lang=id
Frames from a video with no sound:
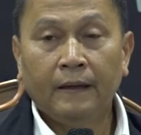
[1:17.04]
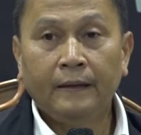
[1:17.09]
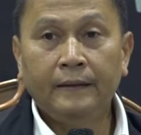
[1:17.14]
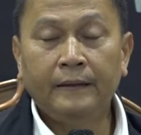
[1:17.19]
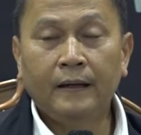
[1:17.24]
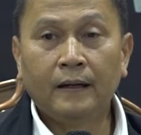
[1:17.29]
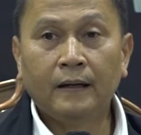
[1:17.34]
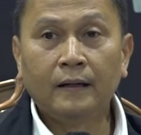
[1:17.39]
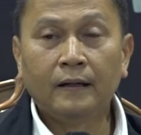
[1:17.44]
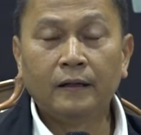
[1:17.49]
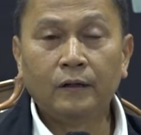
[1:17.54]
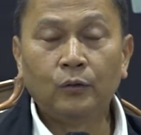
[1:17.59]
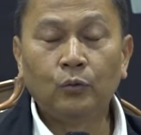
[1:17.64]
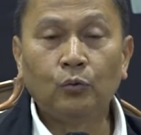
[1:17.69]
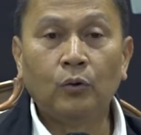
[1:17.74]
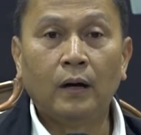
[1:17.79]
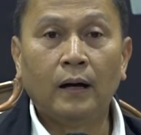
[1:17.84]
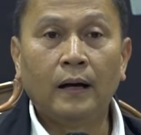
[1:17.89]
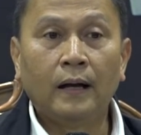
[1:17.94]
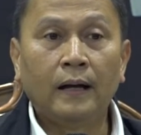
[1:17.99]
Yang
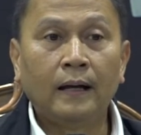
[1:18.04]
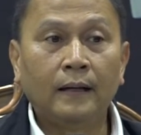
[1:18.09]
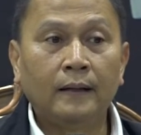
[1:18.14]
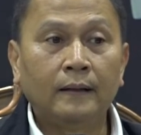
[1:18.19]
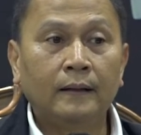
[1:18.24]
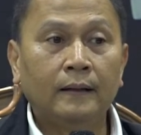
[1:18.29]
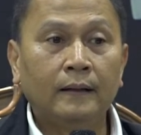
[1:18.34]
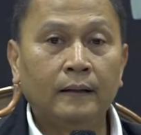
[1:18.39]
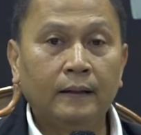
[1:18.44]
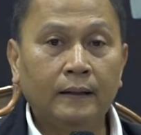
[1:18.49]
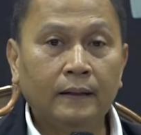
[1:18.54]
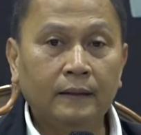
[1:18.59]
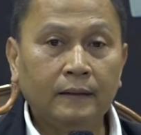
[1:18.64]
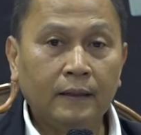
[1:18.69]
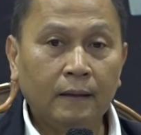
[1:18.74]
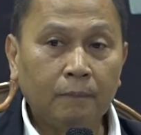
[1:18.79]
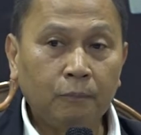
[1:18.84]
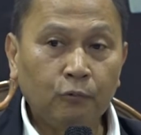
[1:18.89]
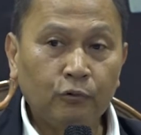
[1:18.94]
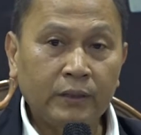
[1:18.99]
kedua, kita
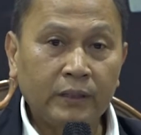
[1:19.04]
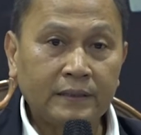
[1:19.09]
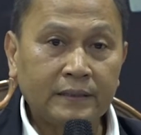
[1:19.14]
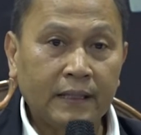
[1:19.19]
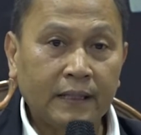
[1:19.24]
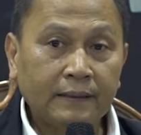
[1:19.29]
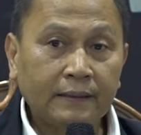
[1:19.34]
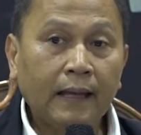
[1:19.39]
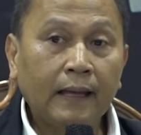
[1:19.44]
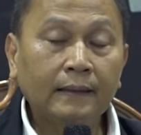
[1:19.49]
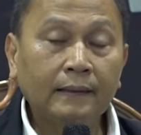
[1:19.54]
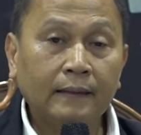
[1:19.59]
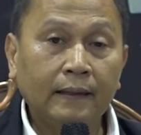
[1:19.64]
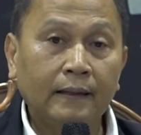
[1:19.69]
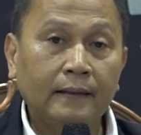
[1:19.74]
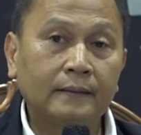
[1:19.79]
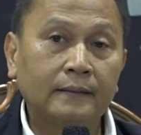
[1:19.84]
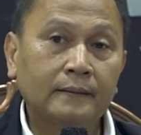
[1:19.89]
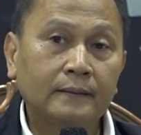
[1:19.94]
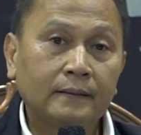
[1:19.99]
punya
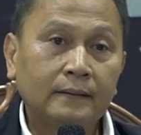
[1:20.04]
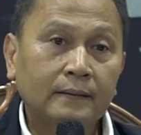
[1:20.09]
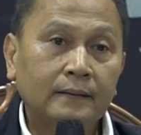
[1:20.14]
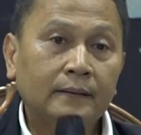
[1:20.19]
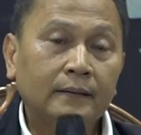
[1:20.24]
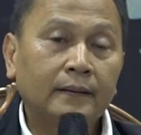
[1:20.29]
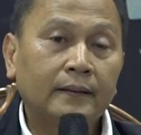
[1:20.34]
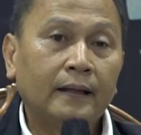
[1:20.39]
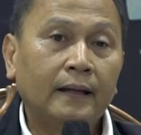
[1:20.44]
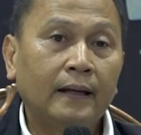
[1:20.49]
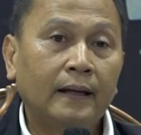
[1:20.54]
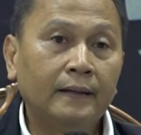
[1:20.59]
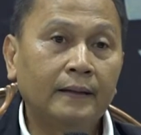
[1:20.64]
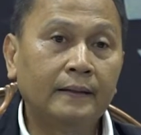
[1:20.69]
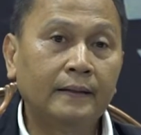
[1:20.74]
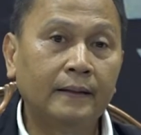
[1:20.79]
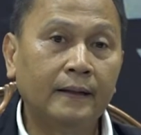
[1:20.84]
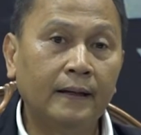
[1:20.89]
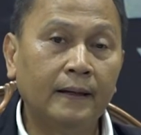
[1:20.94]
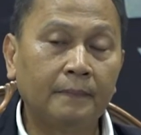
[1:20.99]
tantangan
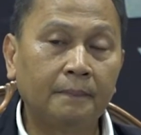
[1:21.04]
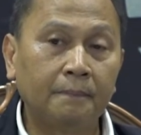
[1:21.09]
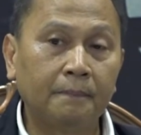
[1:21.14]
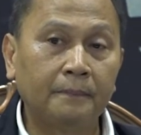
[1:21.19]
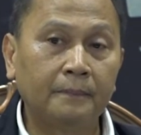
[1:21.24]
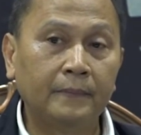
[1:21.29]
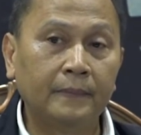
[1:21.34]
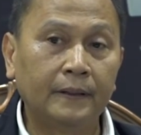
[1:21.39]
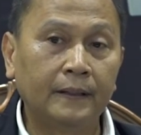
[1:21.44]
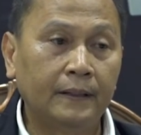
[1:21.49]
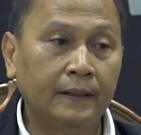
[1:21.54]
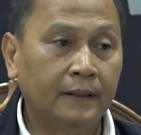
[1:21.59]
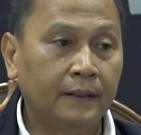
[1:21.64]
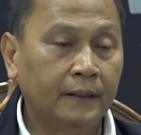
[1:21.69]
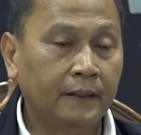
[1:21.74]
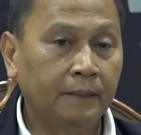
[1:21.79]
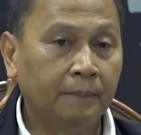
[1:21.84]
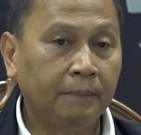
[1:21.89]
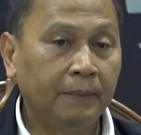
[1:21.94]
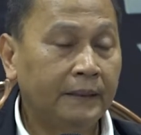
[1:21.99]
terhadap
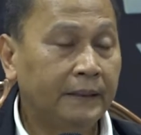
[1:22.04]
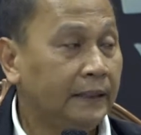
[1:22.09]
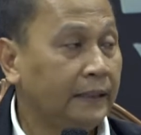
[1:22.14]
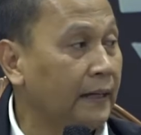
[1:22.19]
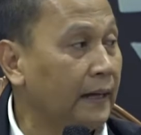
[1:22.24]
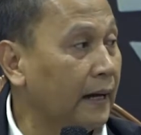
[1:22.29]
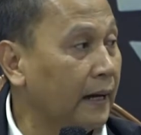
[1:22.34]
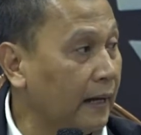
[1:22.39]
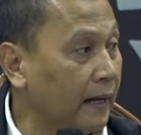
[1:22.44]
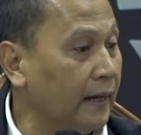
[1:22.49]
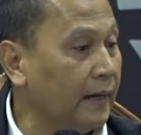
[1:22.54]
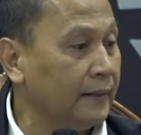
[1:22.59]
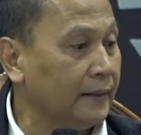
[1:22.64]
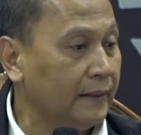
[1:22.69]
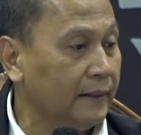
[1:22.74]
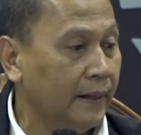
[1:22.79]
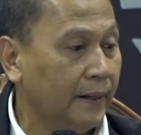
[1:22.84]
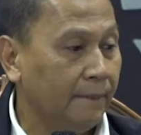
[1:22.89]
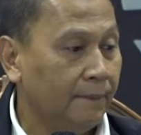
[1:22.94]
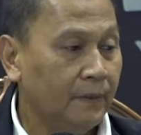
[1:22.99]
uh, eh, P3K,
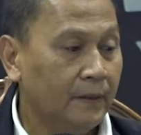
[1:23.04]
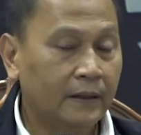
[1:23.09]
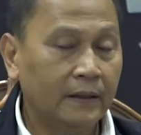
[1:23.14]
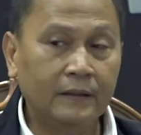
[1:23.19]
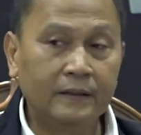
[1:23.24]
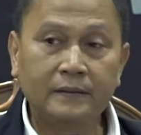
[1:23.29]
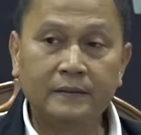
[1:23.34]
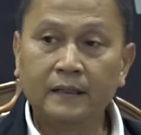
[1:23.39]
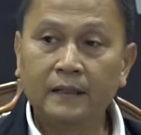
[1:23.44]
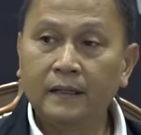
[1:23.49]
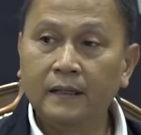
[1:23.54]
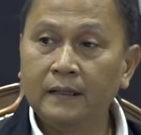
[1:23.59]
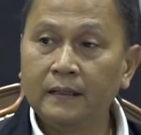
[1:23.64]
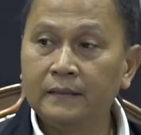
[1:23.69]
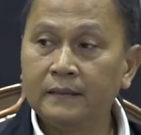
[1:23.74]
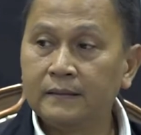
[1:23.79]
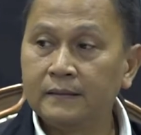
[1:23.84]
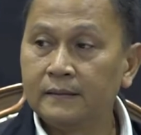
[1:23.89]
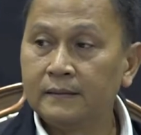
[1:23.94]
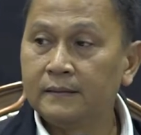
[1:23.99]
ya,
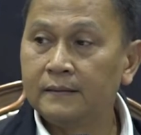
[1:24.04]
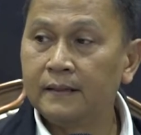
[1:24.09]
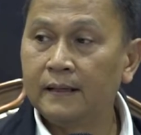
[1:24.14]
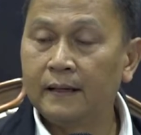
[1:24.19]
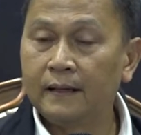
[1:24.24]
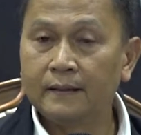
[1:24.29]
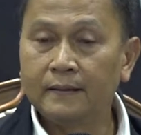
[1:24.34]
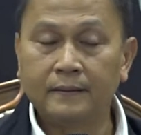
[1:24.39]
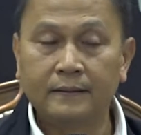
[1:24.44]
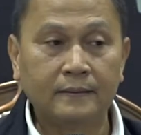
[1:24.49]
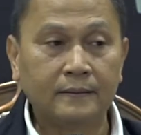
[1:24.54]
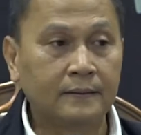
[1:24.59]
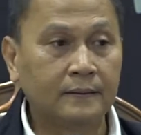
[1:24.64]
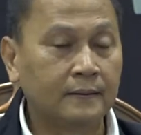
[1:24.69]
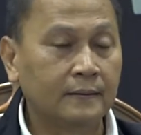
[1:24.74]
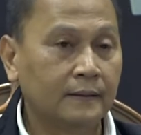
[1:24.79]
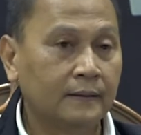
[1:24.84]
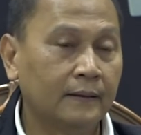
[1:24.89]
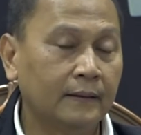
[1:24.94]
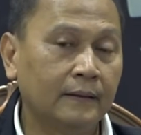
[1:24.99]
jenis dan
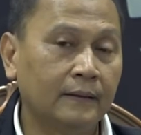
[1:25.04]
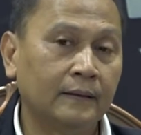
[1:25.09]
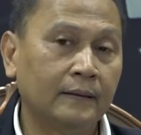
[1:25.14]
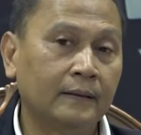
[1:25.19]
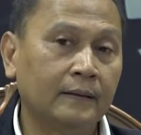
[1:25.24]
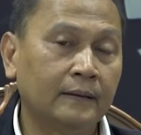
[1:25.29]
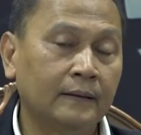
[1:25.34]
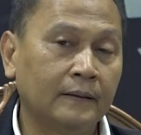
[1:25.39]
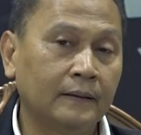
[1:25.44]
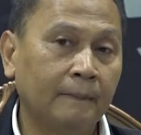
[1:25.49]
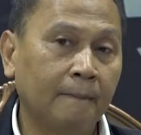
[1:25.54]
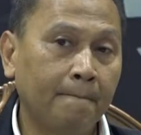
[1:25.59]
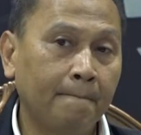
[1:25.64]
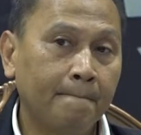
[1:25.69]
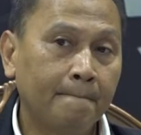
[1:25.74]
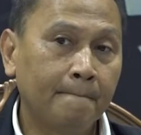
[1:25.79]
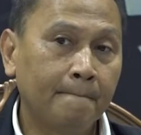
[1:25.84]
eh,